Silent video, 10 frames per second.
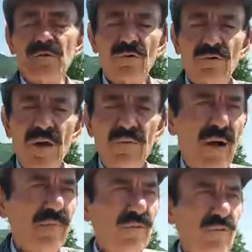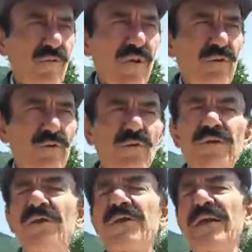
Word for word: Sultan Mahmud'un ve 3.